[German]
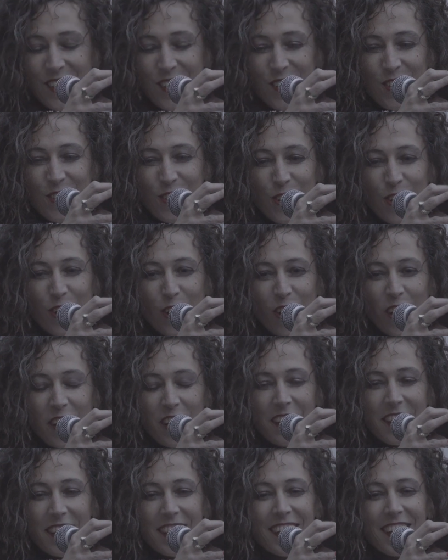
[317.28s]
zu
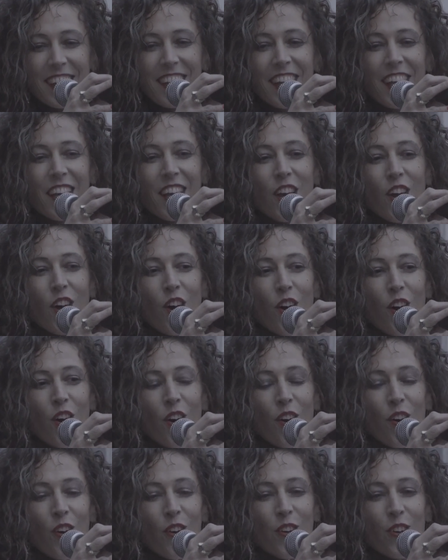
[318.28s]
hören.
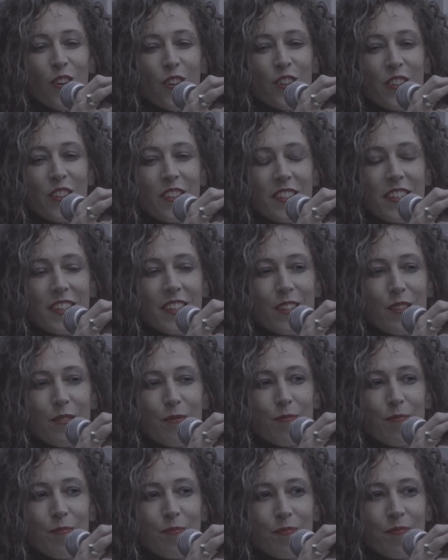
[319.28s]
Und
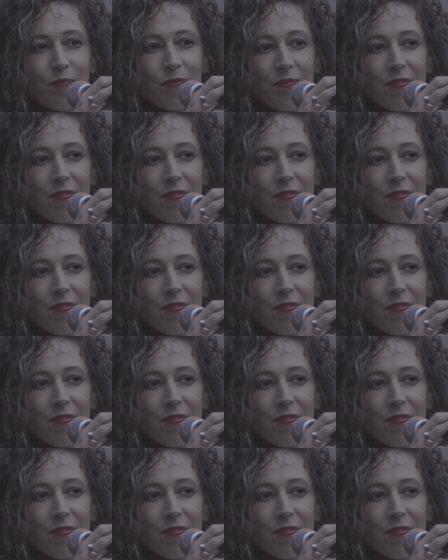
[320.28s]
ähm,